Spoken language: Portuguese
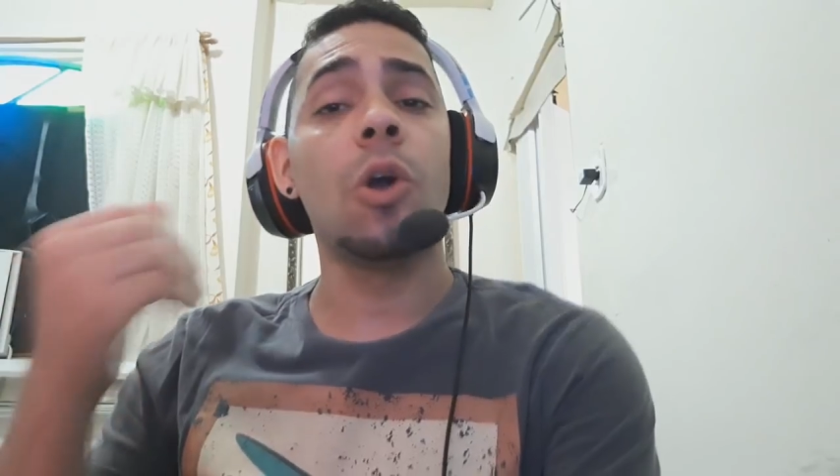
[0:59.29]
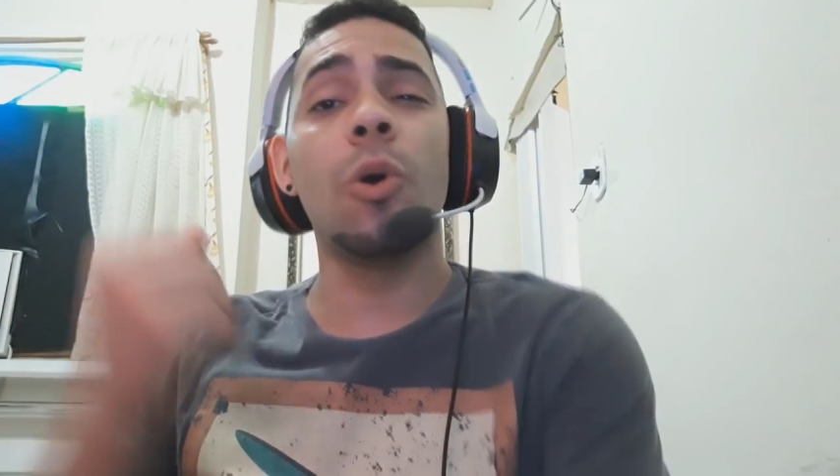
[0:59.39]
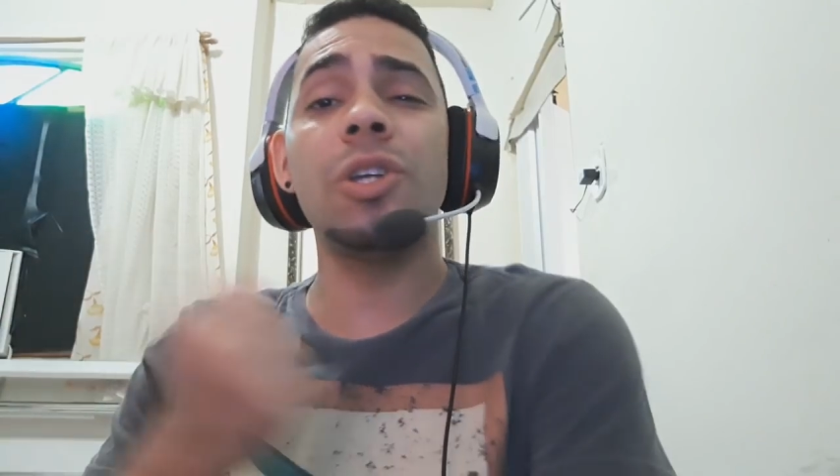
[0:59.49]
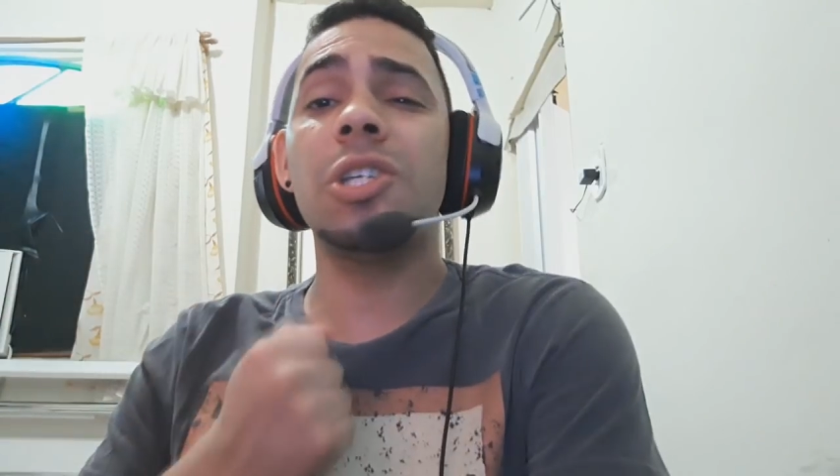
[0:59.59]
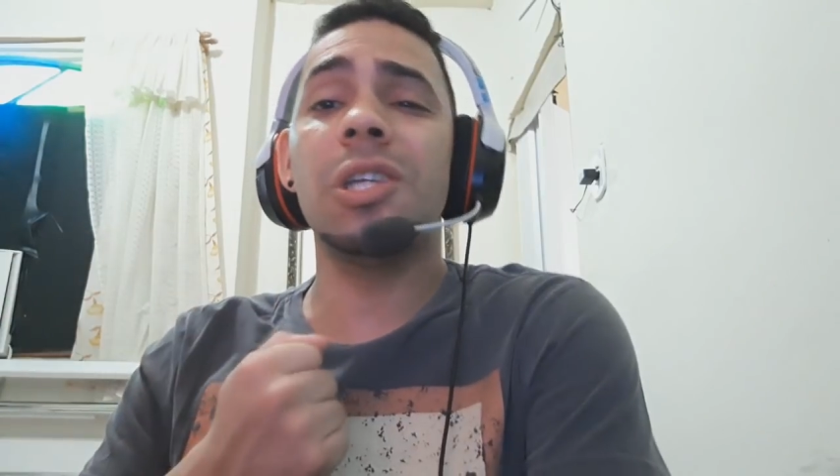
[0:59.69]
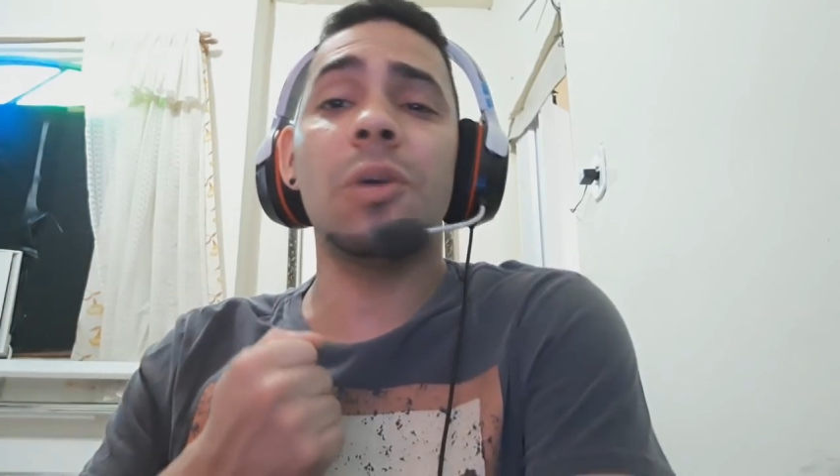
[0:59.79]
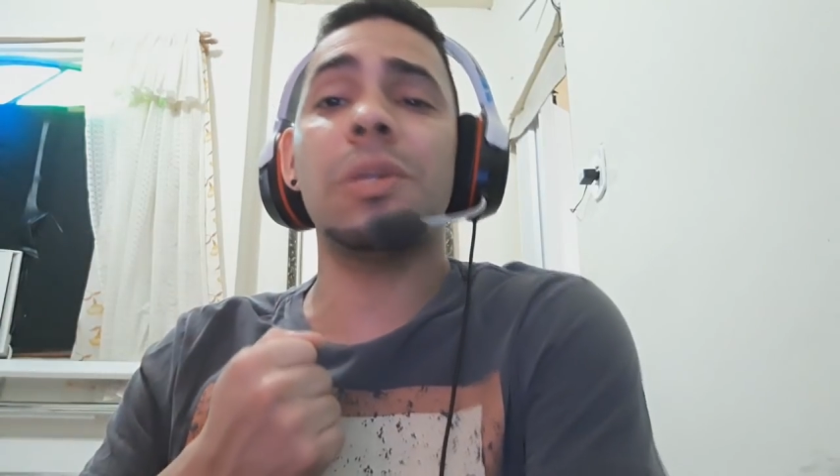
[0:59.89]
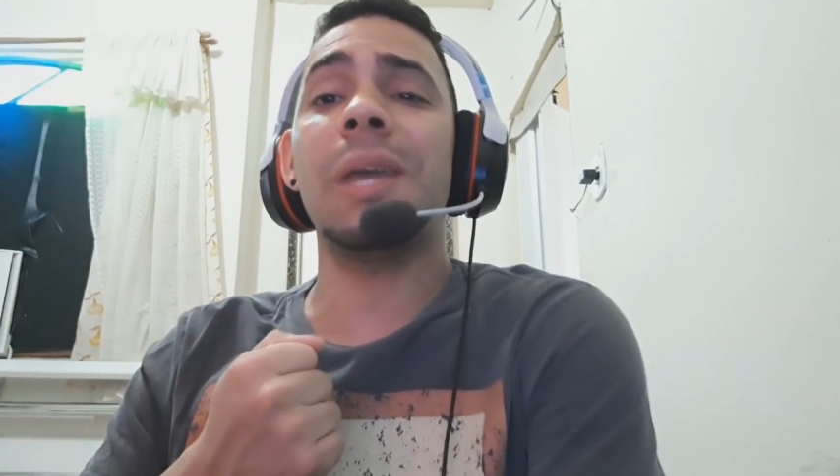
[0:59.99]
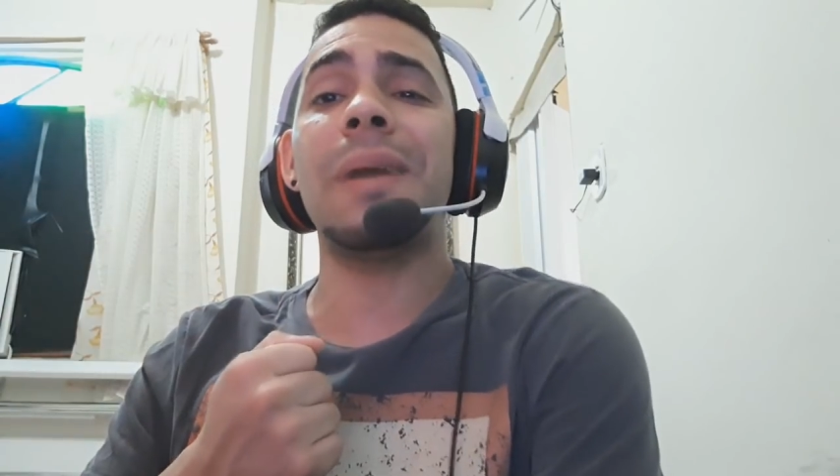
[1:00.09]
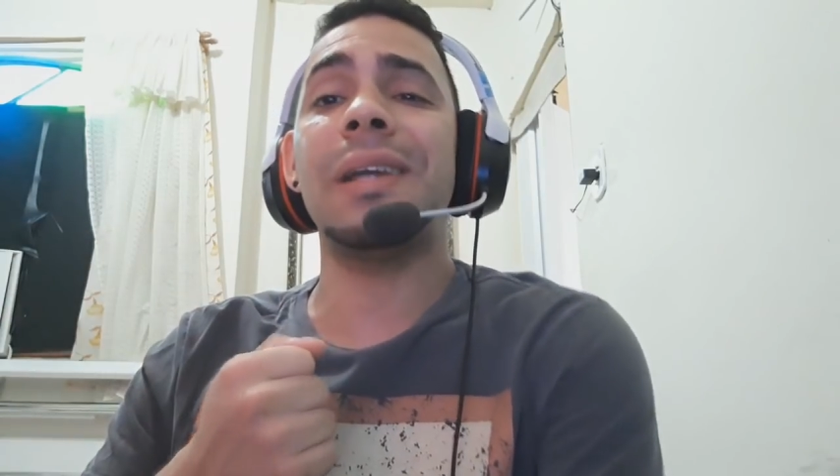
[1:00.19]
Hoje em dia não
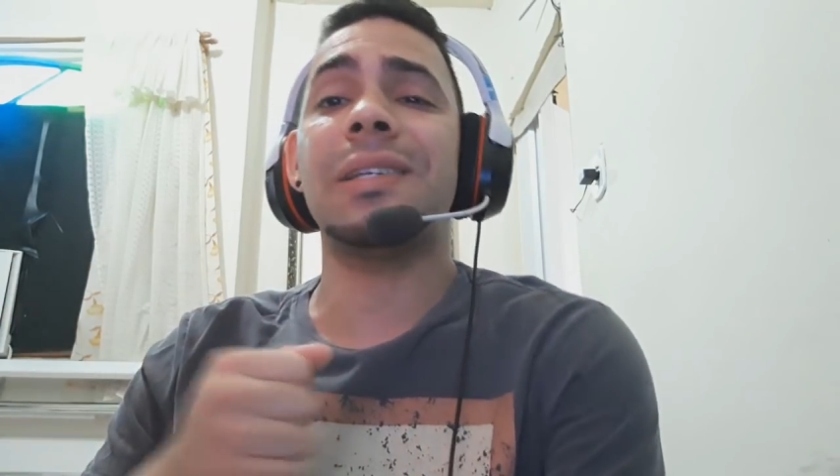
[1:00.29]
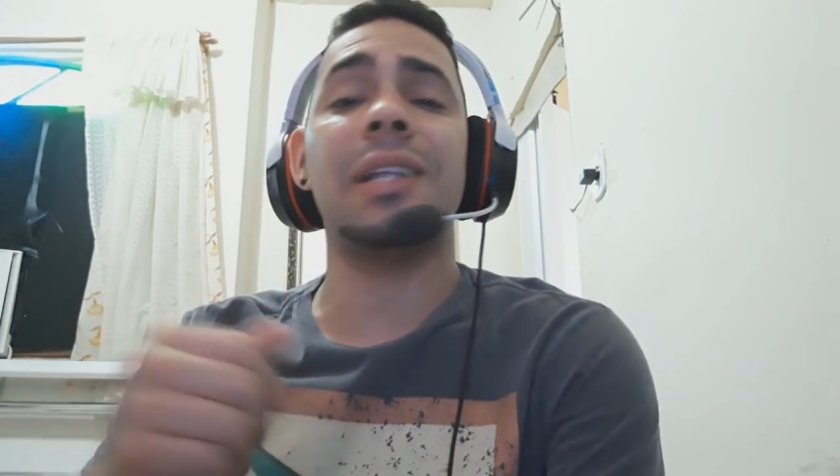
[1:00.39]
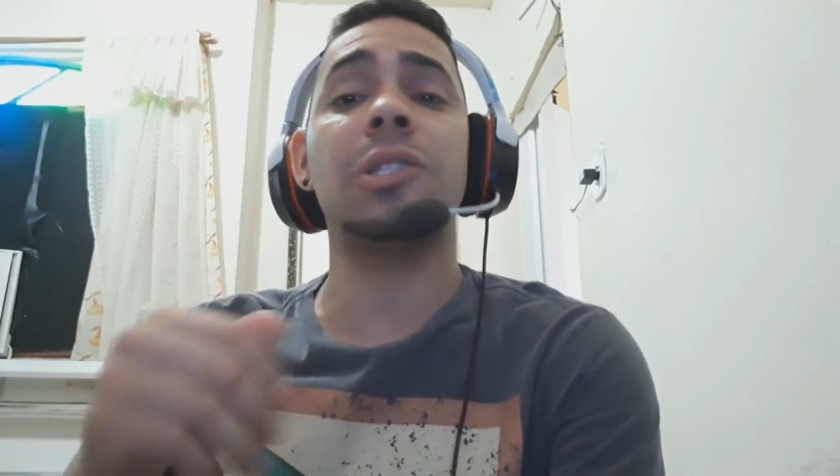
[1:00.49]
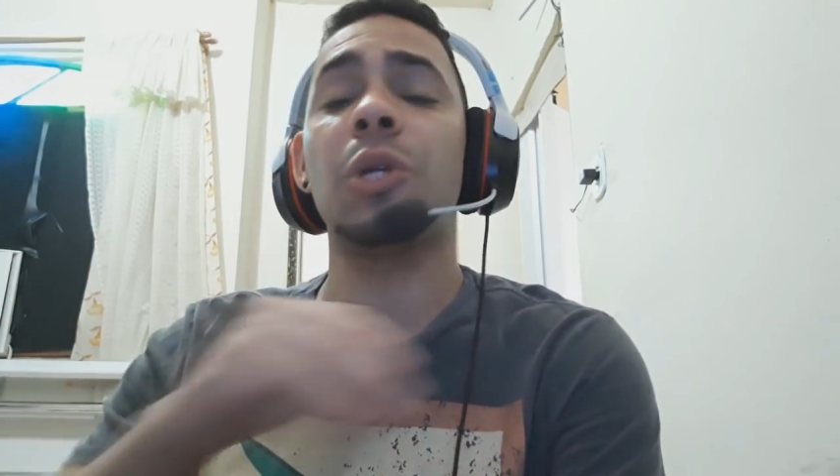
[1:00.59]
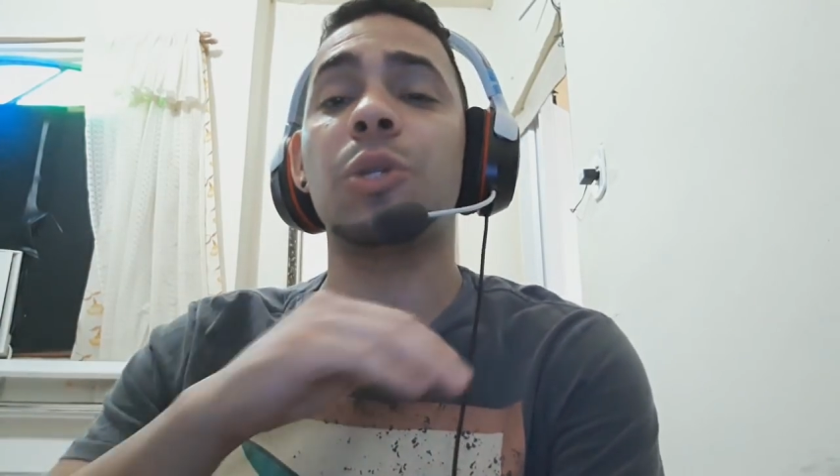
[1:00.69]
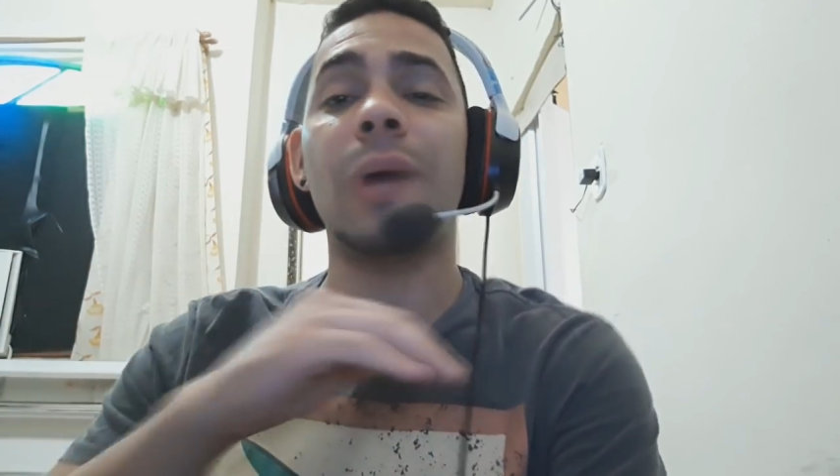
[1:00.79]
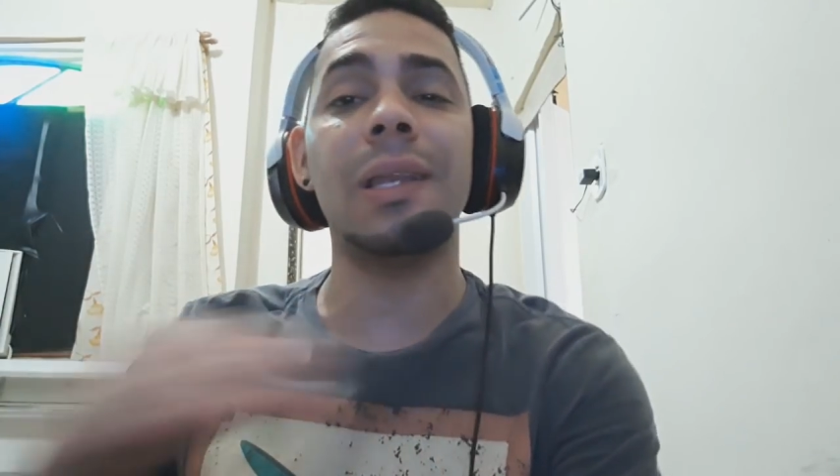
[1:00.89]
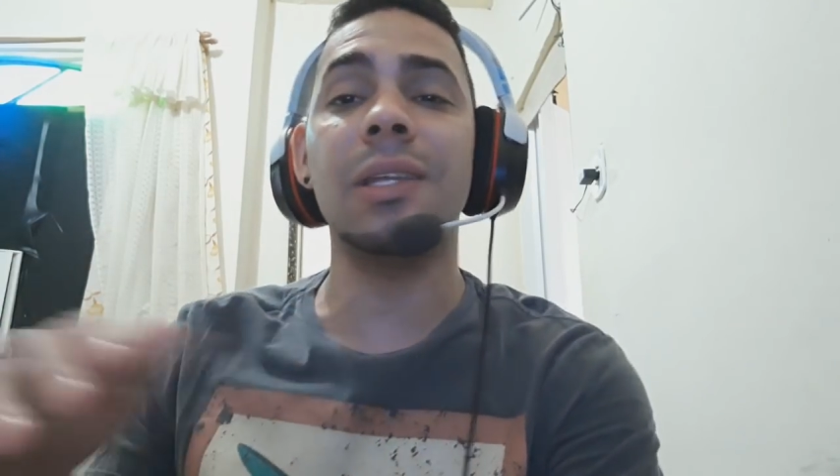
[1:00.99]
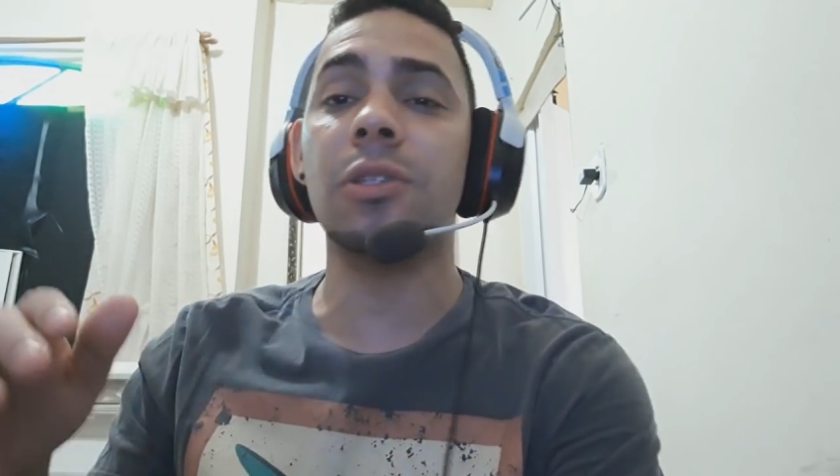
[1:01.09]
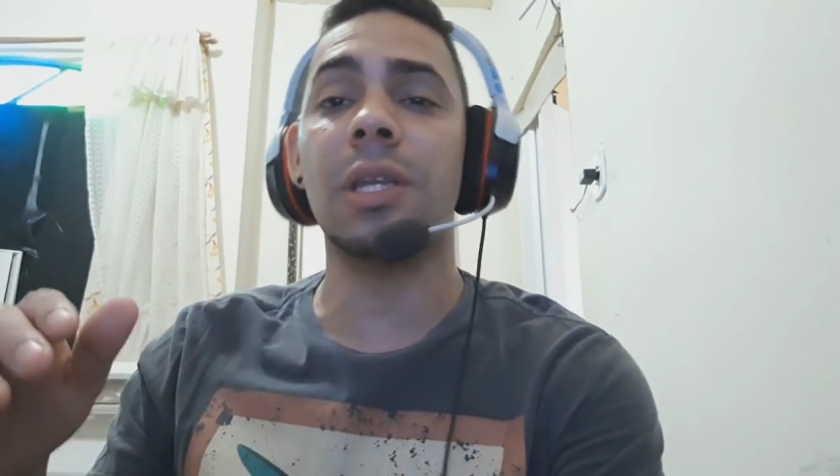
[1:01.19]
tem mais, cara. Eles não
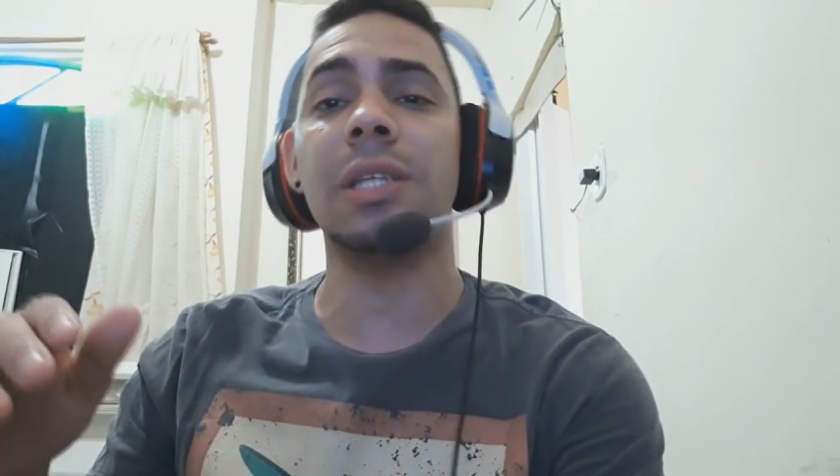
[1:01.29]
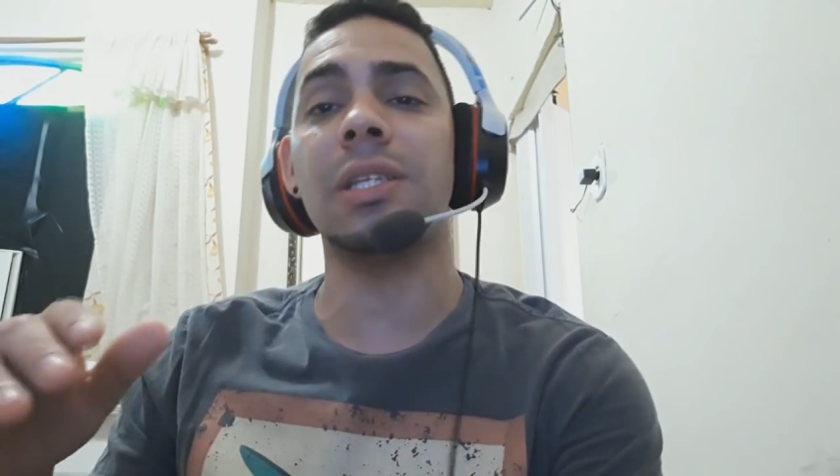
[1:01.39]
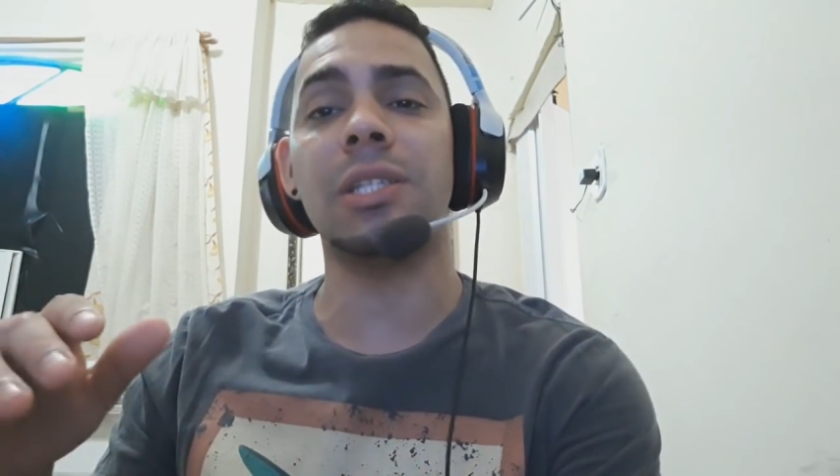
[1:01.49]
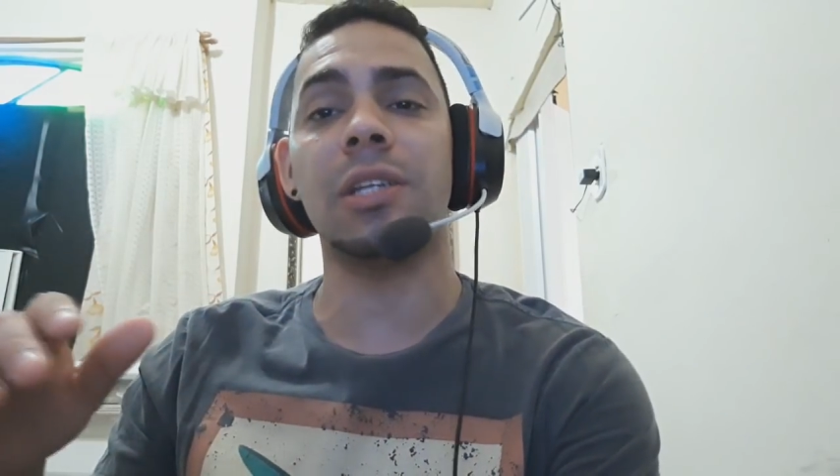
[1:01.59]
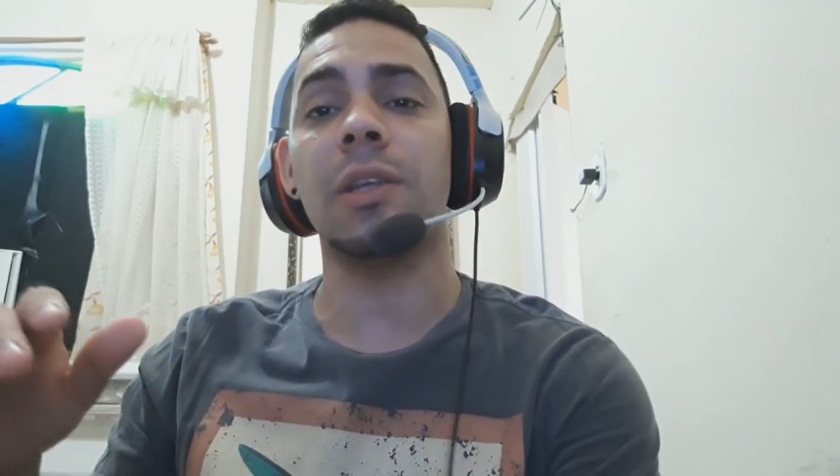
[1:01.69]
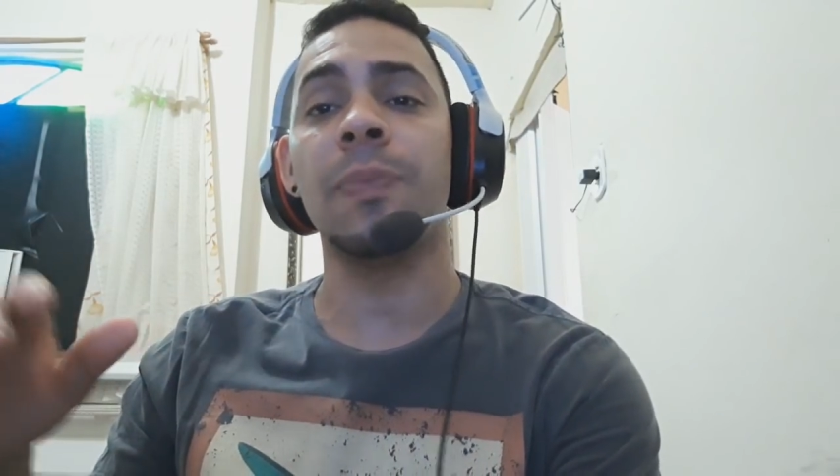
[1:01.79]
atualizam o 360.